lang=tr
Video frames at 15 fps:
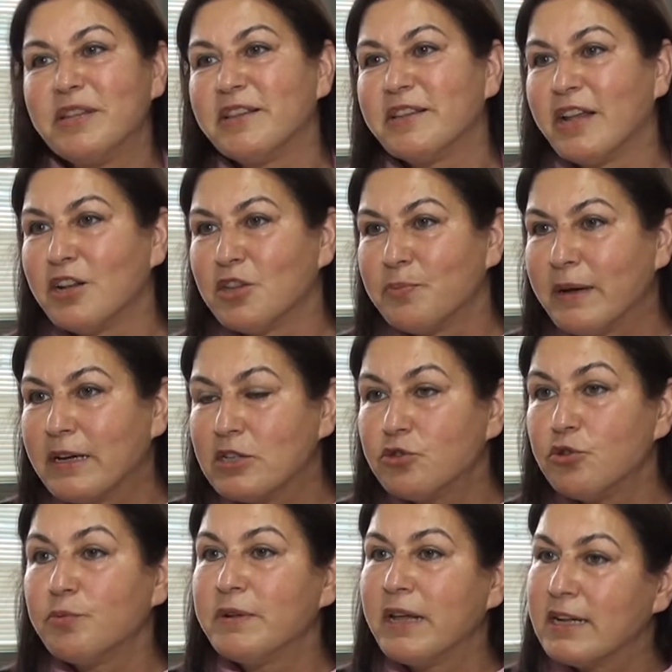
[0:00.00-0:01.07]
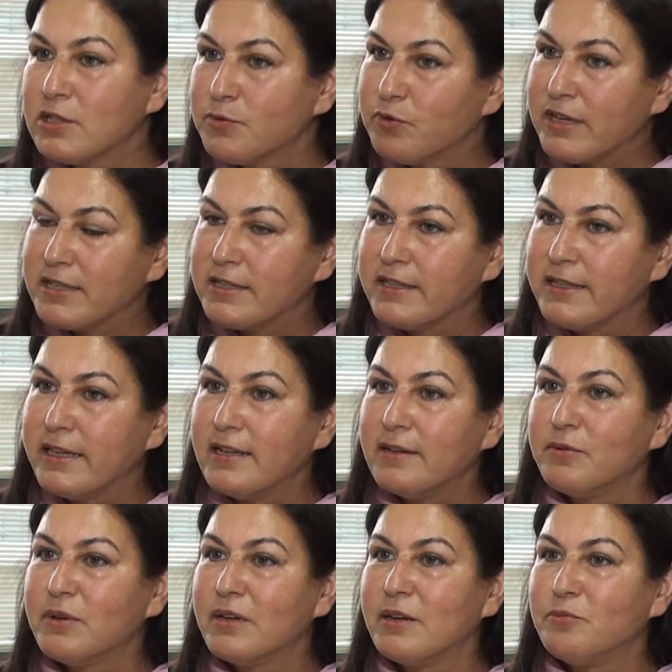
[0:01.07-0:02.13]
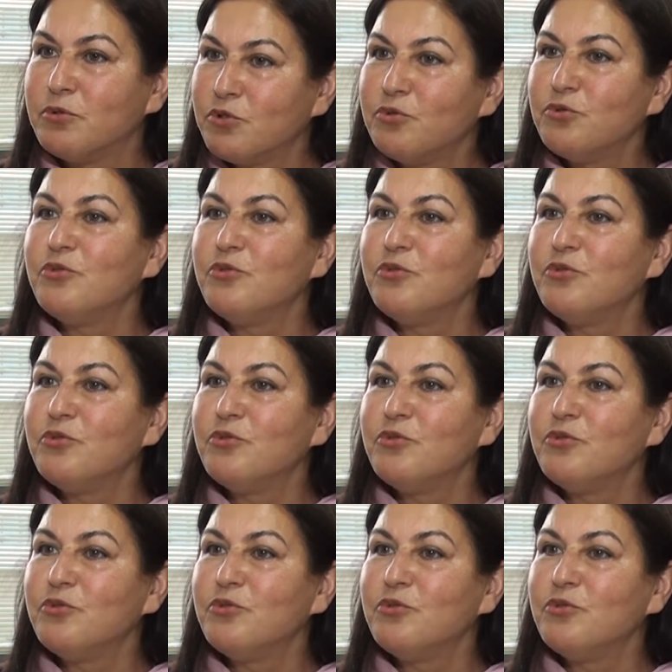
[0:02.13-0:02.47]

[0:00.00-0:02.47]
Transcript: de tanıtmak istiyorum. Evet. Yalnız burası değil, e, bütün